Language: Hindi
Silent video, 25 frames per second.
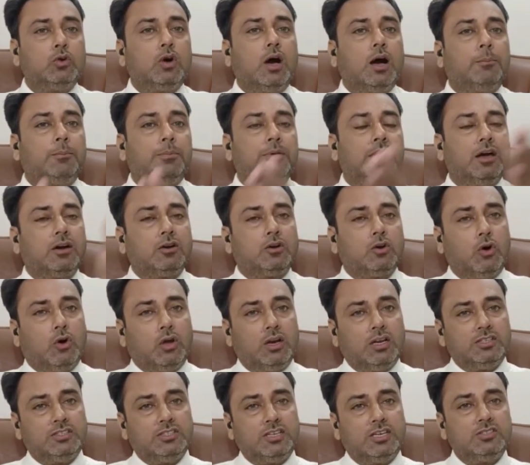अपना
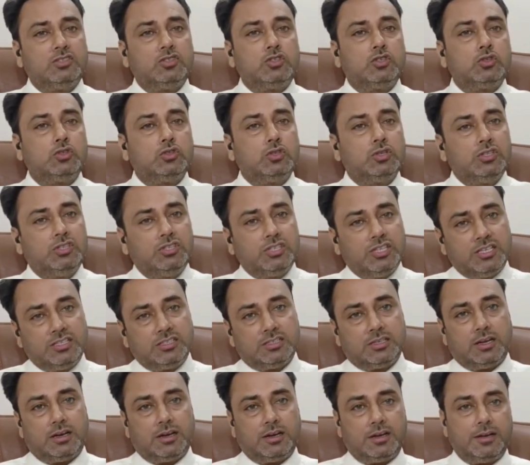कॉलेज या इंस्टीट्यूशन चेंज
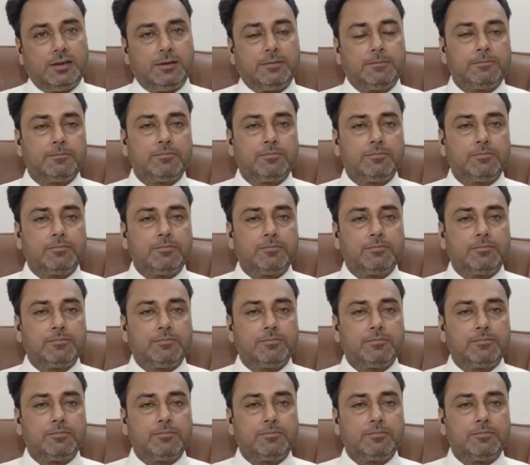कर रहे हैं